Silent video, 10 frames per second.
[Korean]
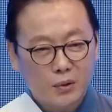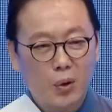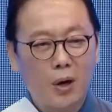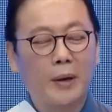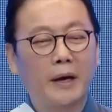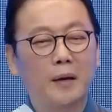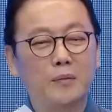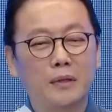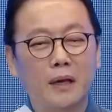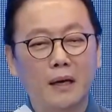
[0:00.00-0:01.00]
통합해야
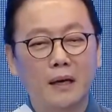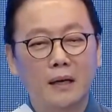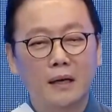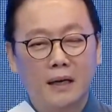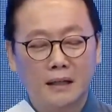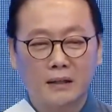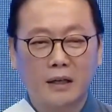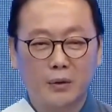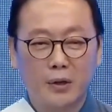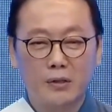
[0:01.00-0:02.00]
합니다. 하나
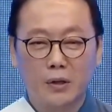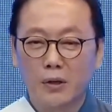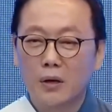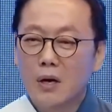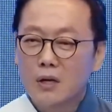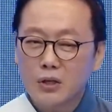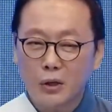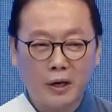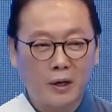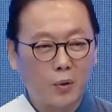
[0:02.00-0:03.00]
되기 위해서
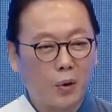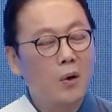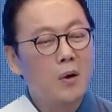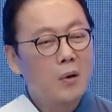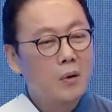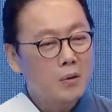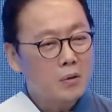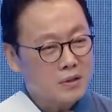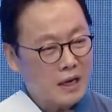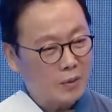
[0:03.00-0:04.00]
철회하고
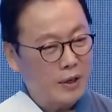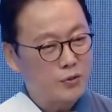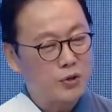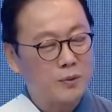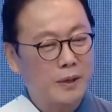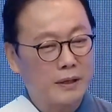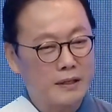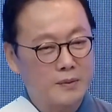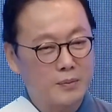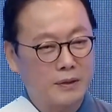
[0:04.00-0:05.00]
사과해 주시기
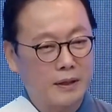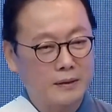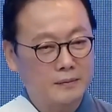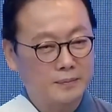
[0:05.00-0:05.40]
바라겠습니다.